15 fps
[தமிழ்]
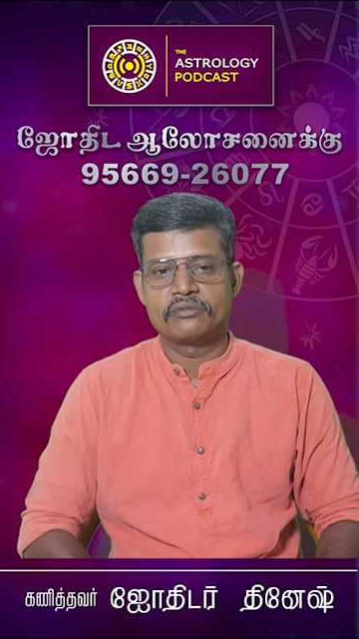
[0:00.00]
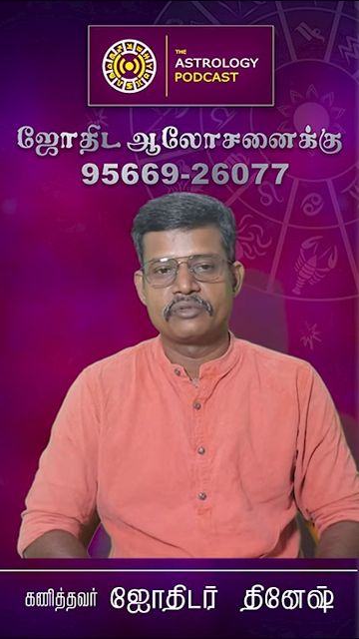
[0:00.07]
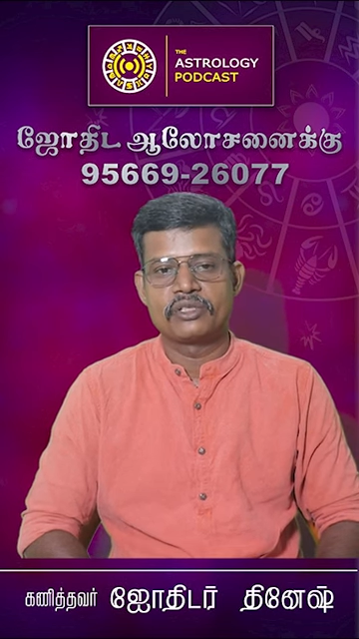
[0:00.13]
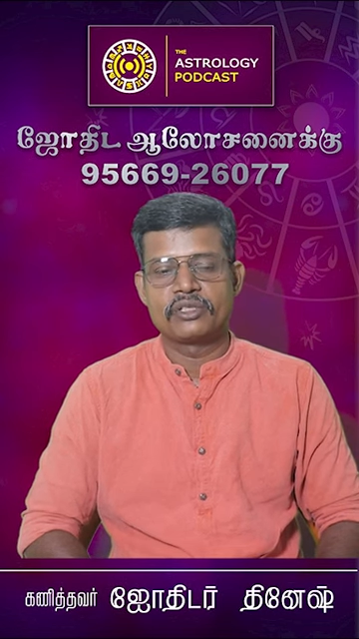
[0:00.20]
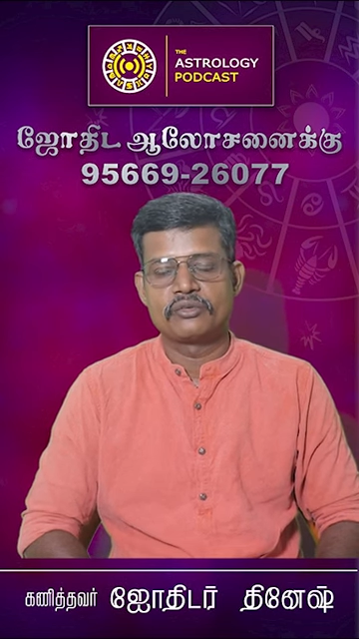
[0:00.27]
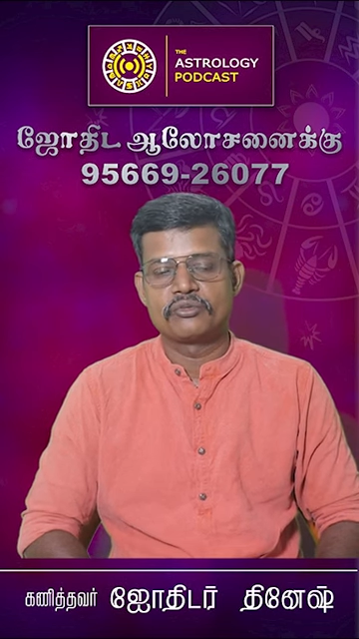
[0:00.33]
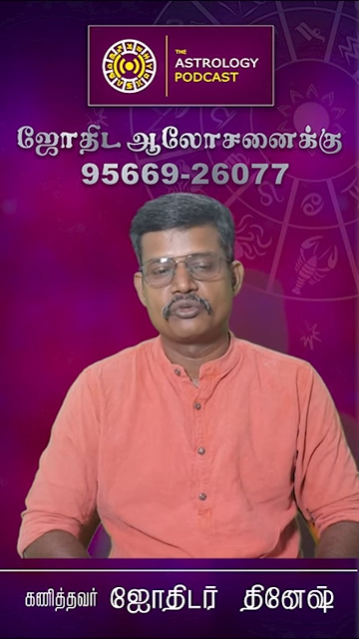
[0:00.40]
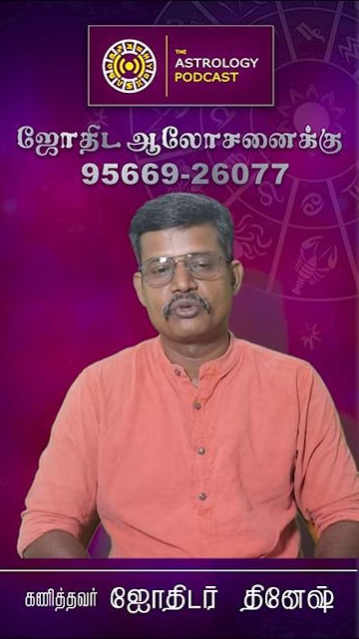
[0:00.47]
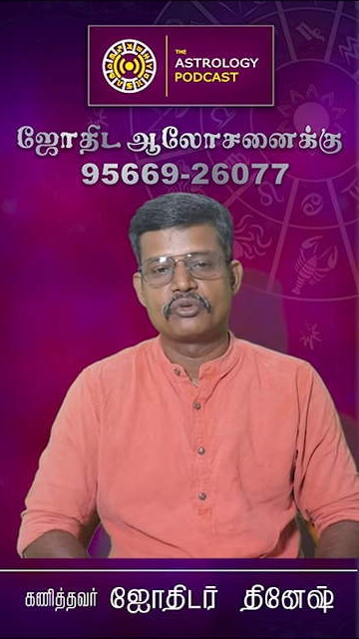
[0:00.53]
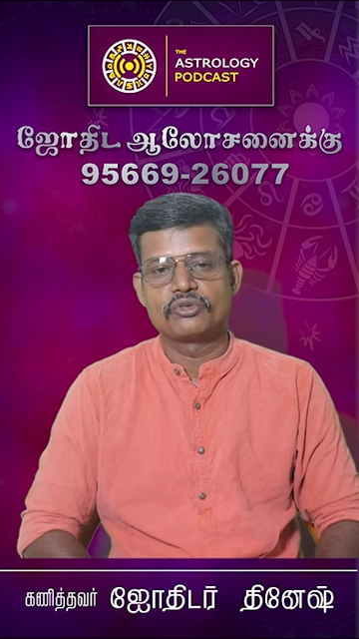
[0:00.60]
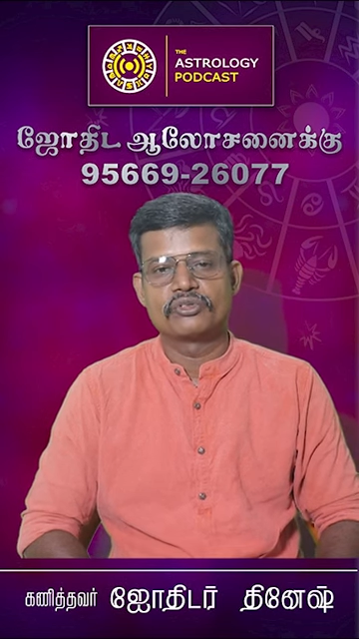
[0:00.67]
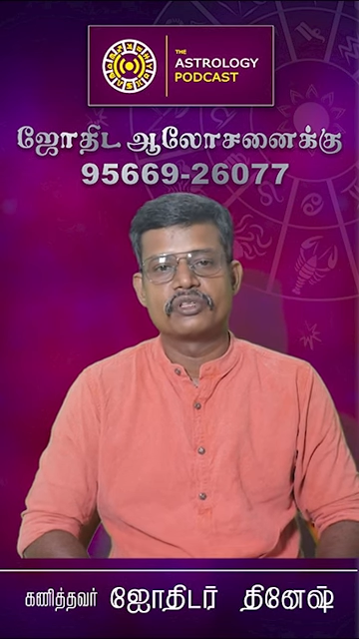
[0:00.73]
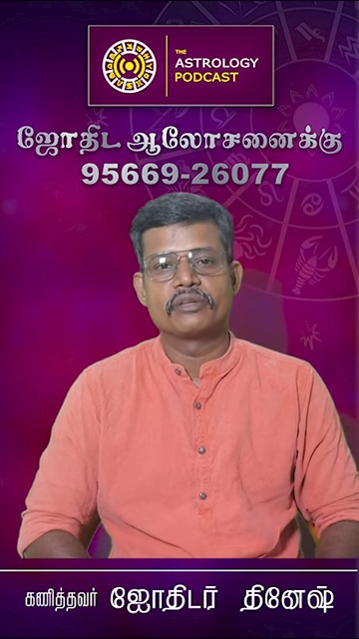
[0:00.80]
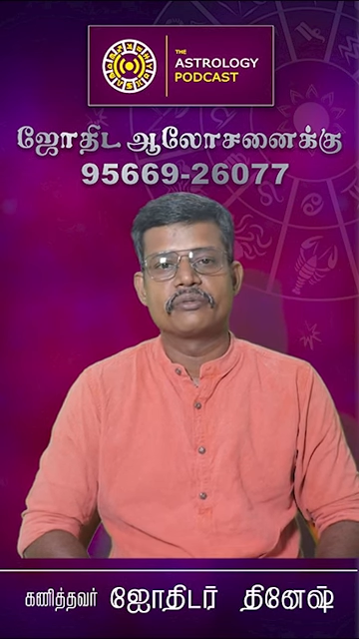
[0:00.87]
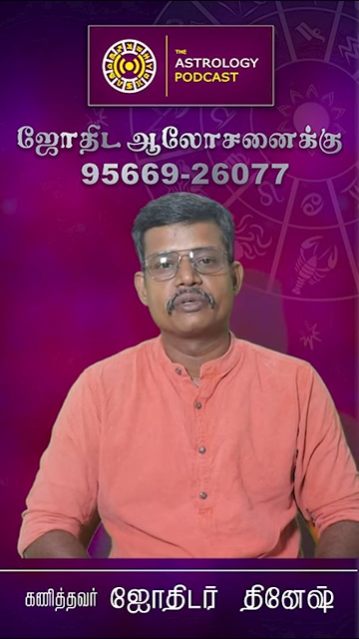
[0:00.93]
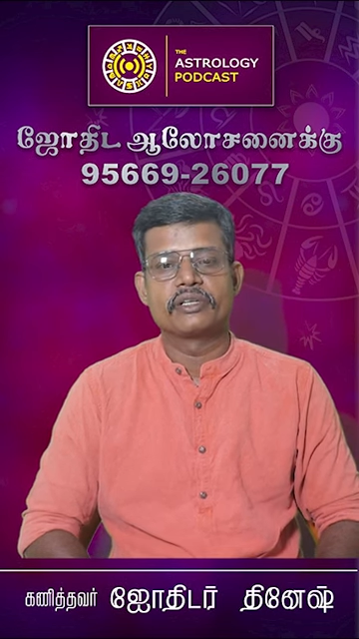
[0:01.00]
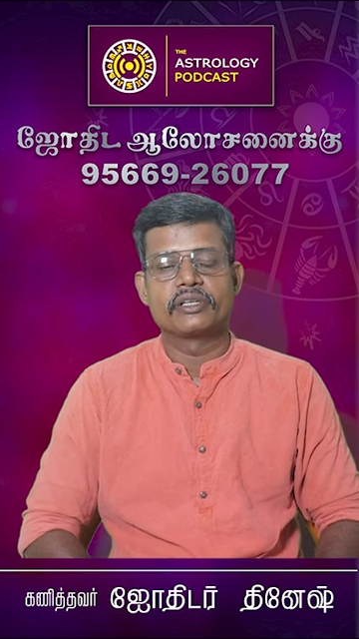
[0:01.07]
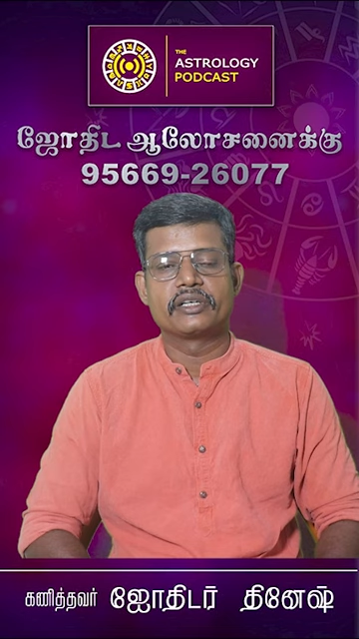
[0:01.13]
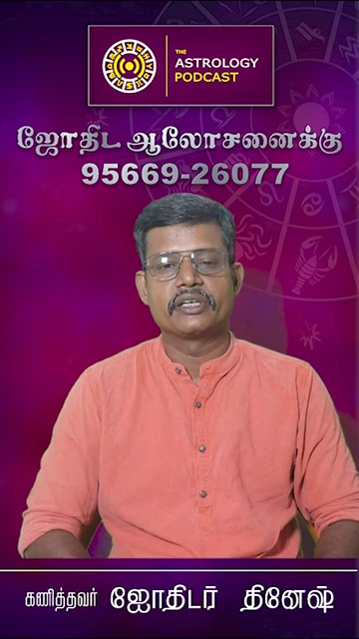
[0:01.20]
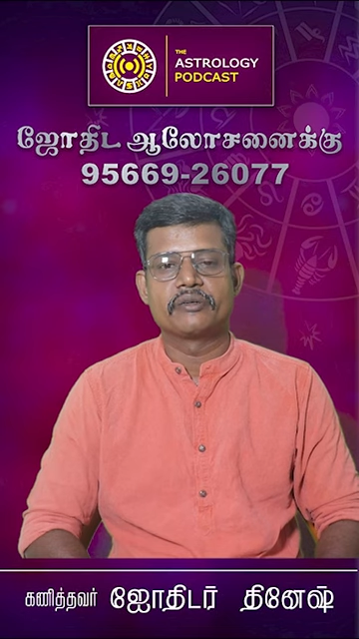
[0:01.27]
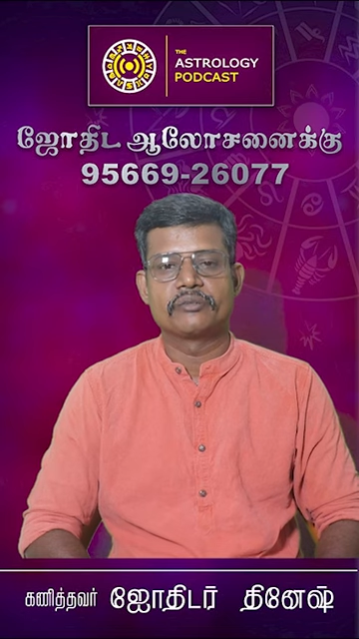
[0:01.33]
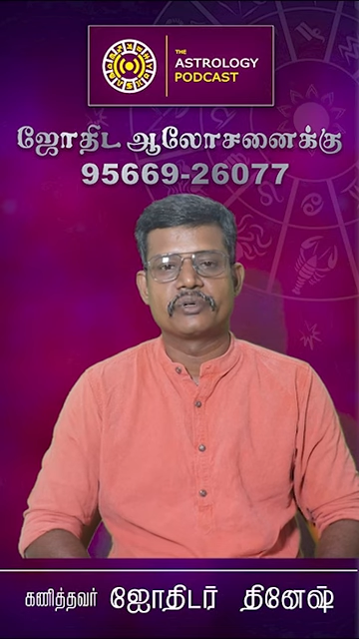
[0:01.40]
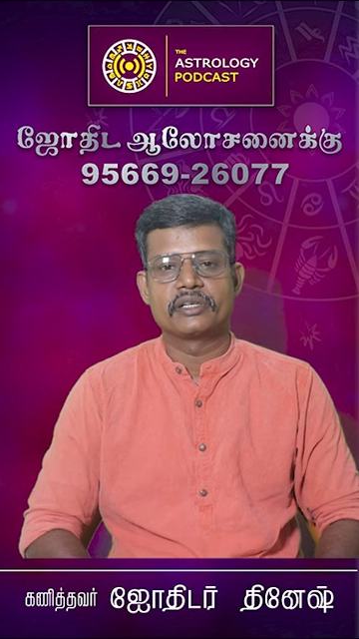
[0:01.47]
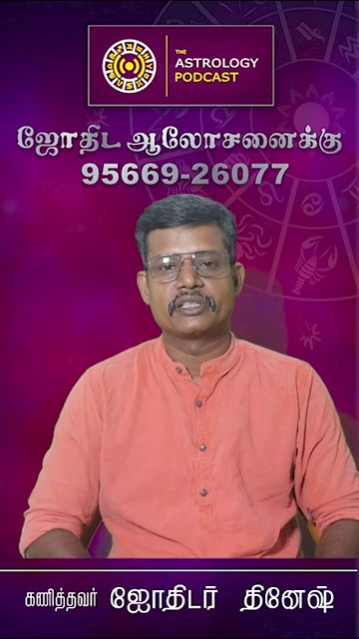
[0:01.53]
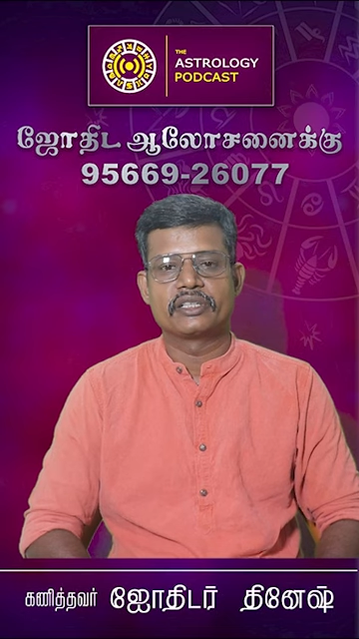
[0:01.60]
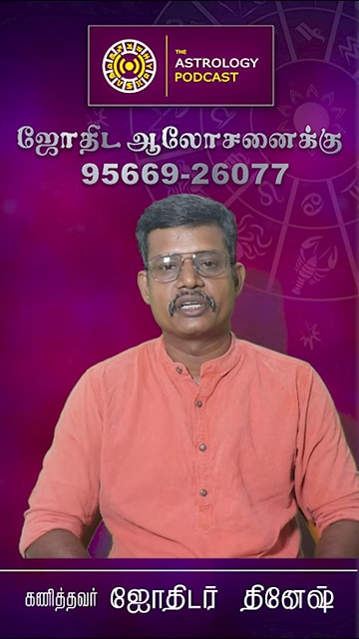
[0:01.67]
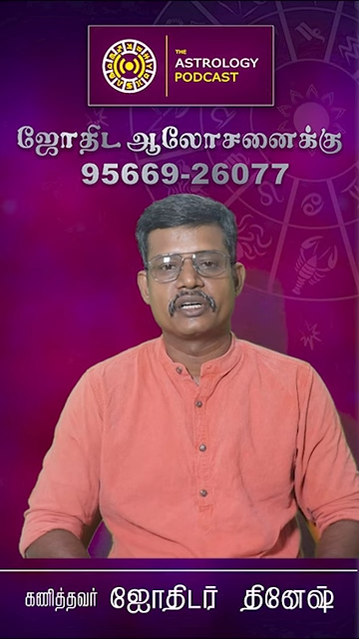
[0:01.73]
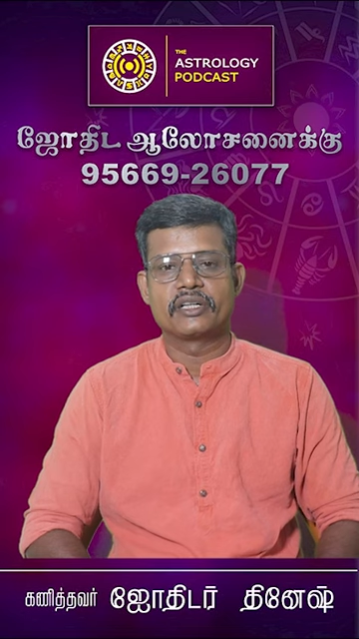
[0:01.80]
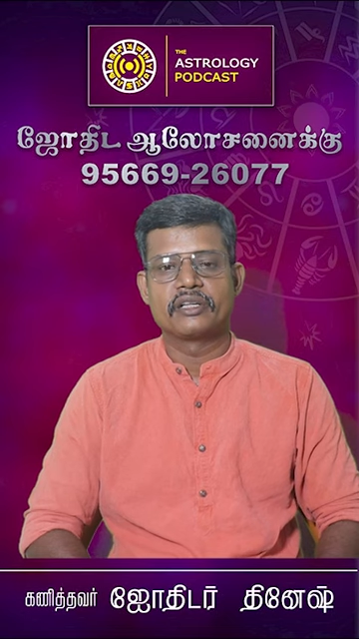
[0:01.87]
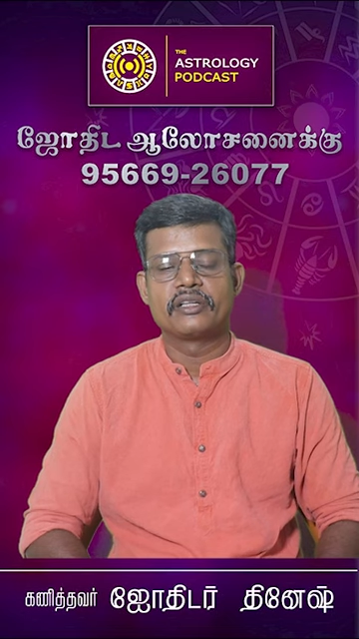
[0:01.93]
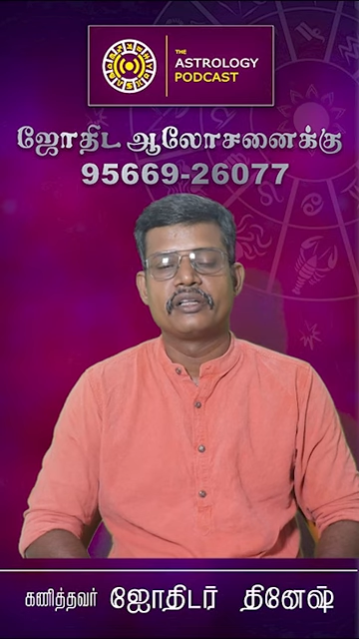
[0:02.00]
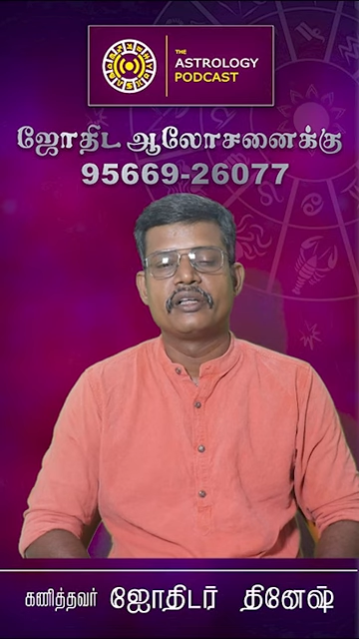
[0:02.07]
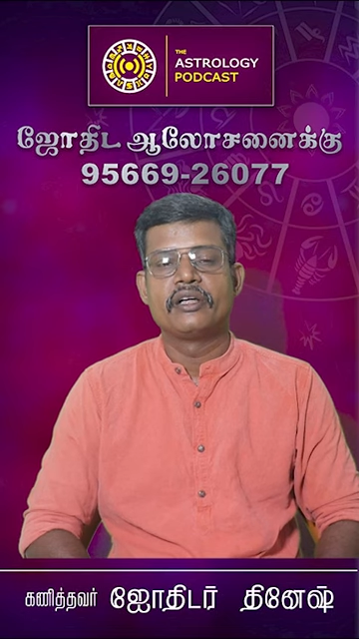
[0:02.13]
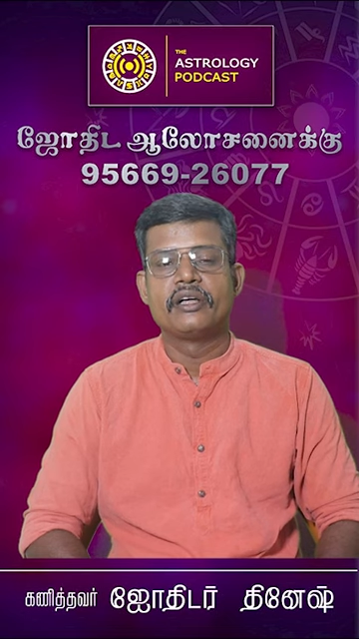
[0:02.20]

இடமாற்றம் கூட ஒரு சில பேருக்கு ஏற்படுறதுக்கான